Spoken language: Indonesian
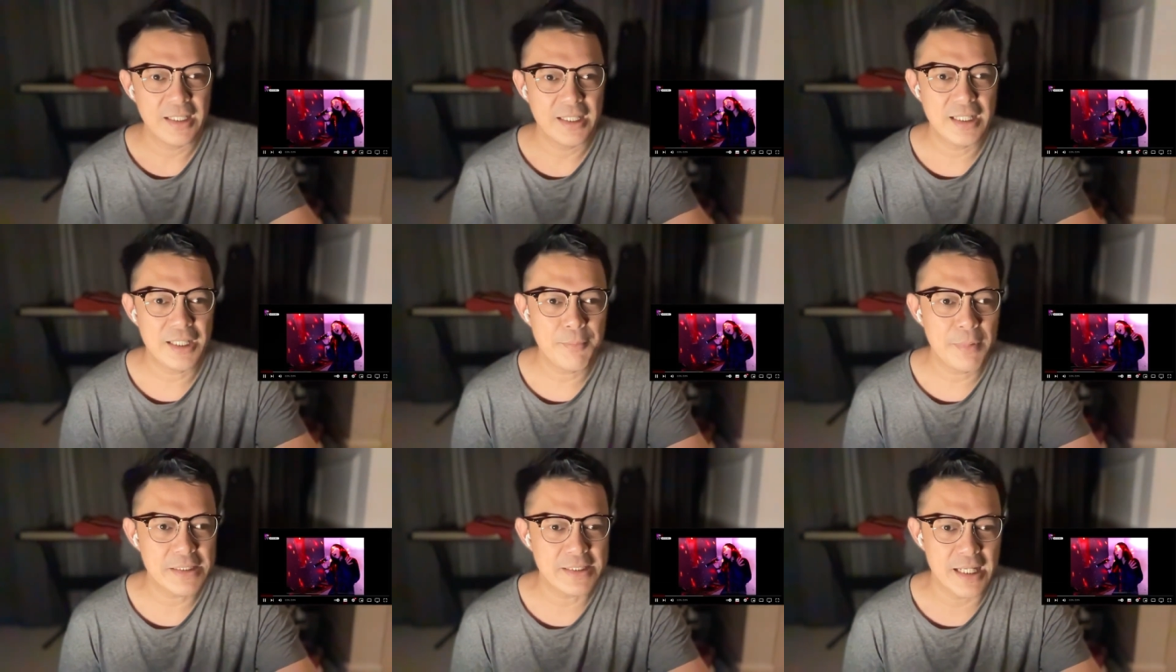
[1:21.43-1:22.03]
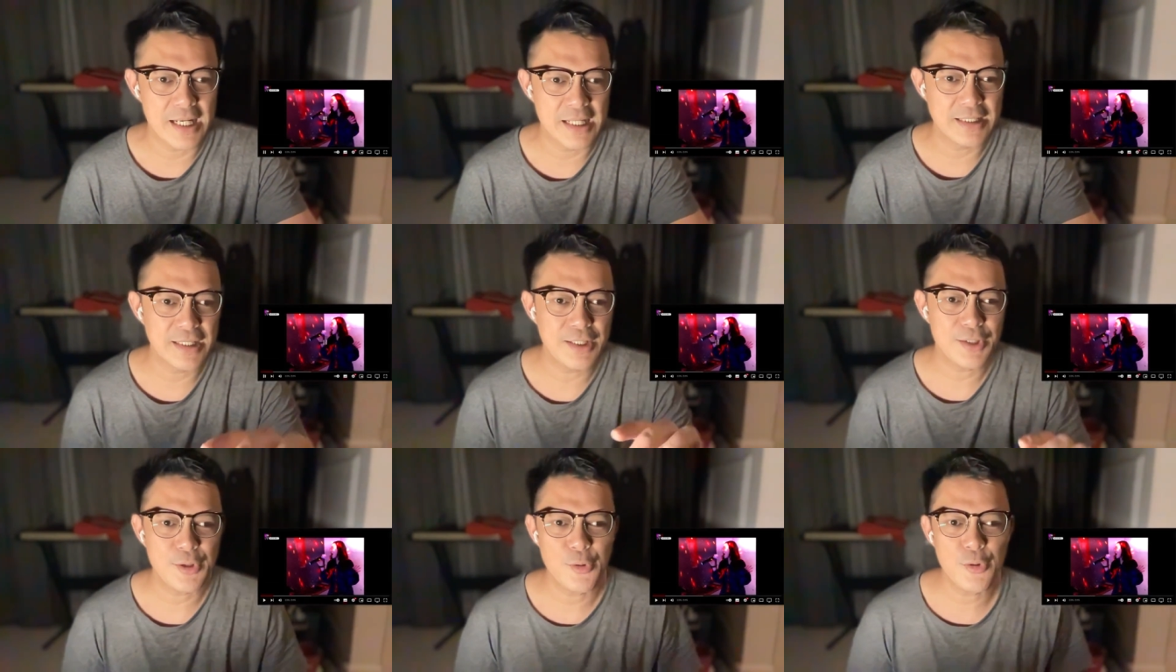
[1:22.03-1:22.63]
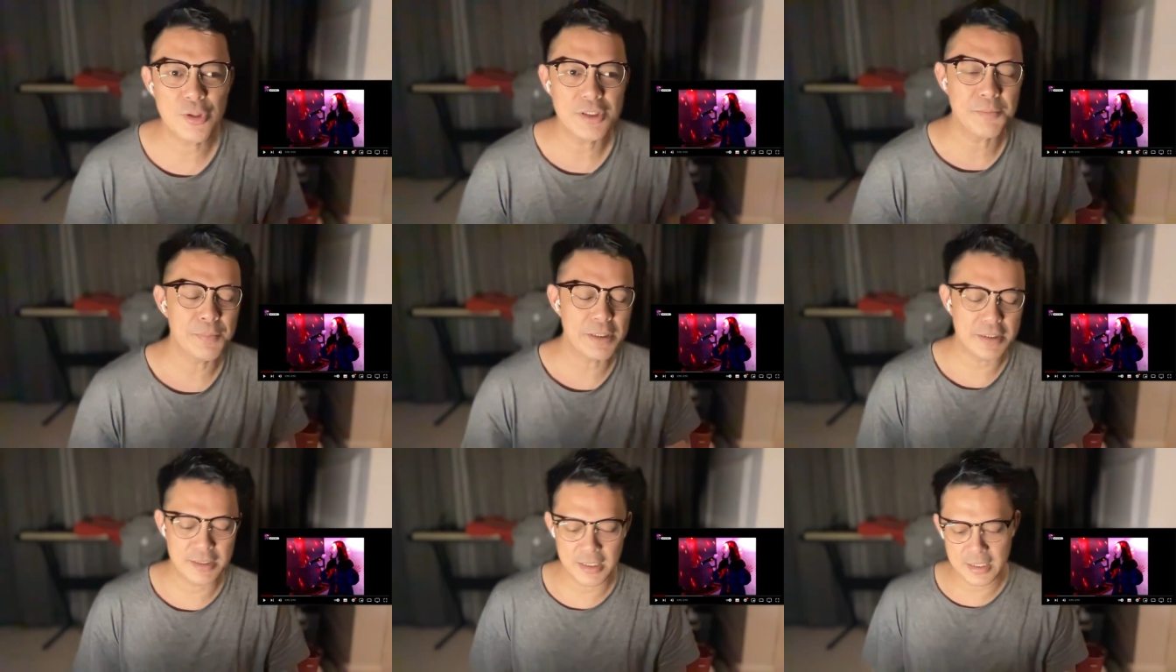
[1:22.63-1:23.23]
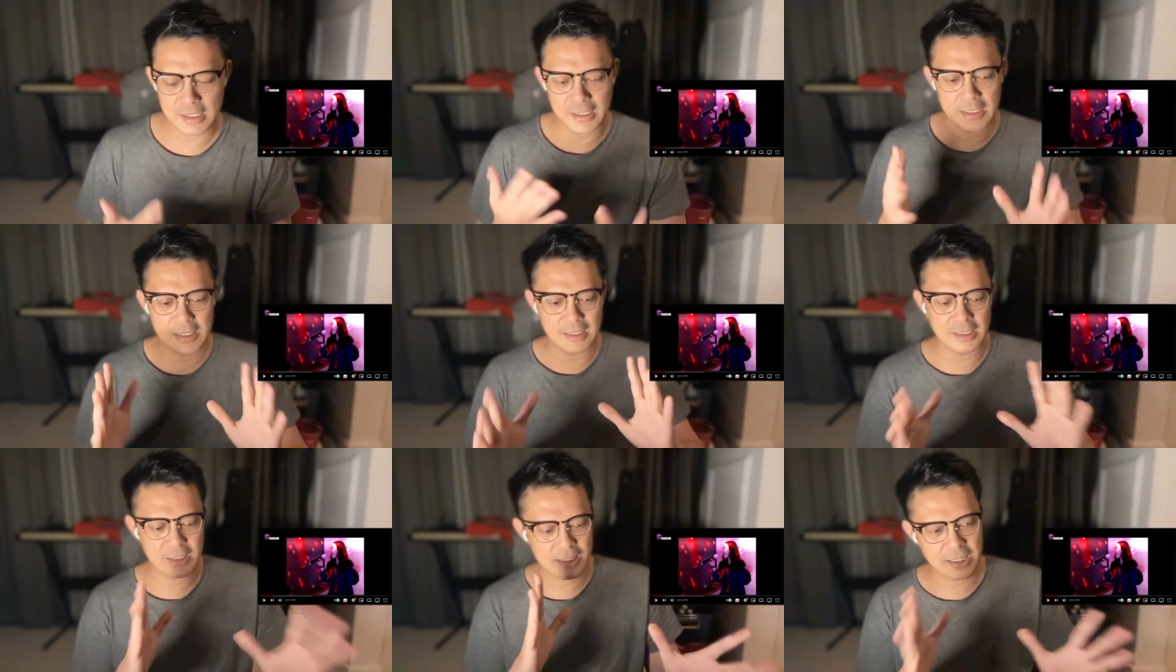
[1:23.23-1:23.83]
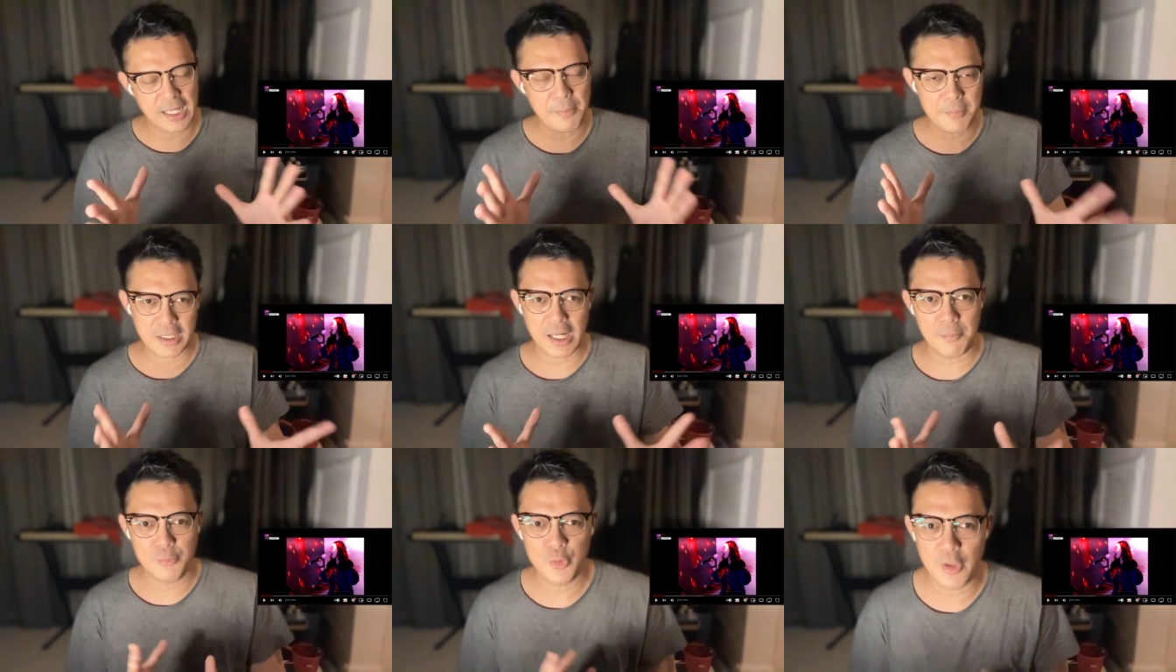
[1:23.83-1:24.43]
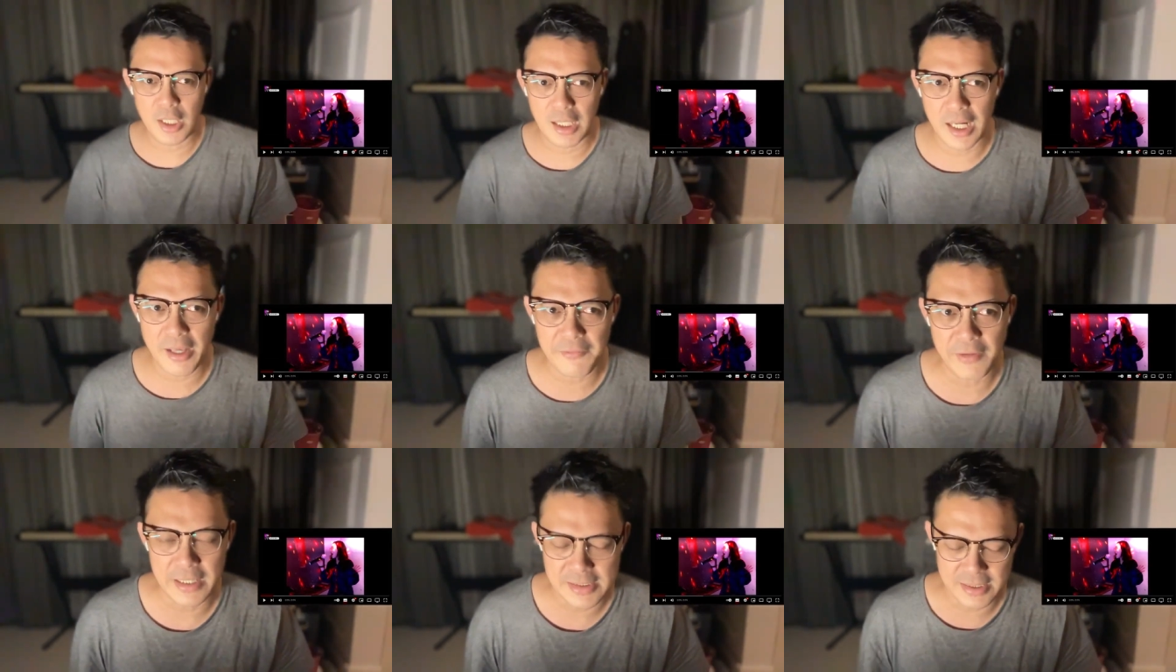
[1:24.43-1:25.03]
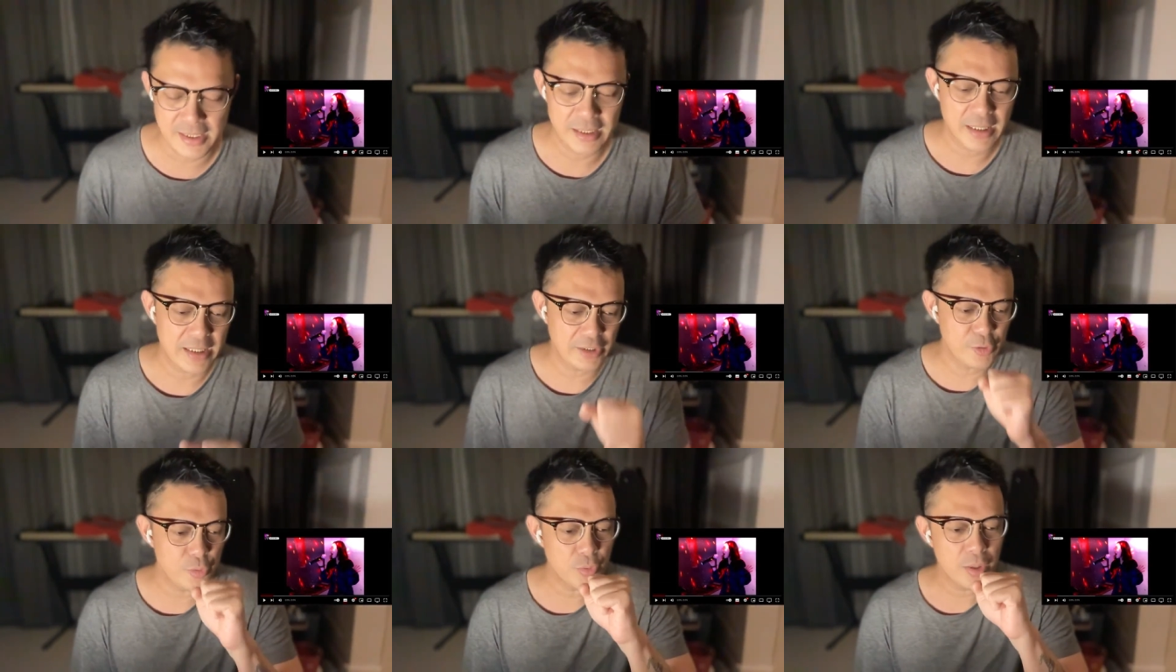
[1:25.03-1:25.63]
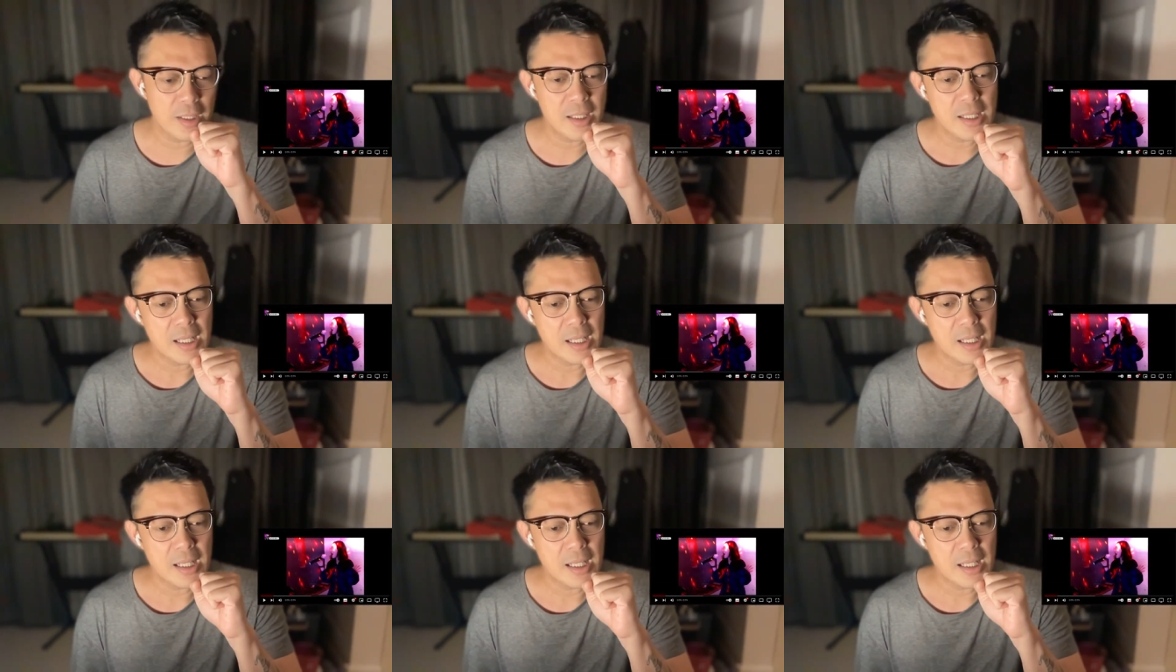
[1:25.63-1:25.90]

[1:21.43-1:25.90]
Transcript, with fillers: ini masalahnya gue sempet eh, rekam-rekam juga live guys ya itu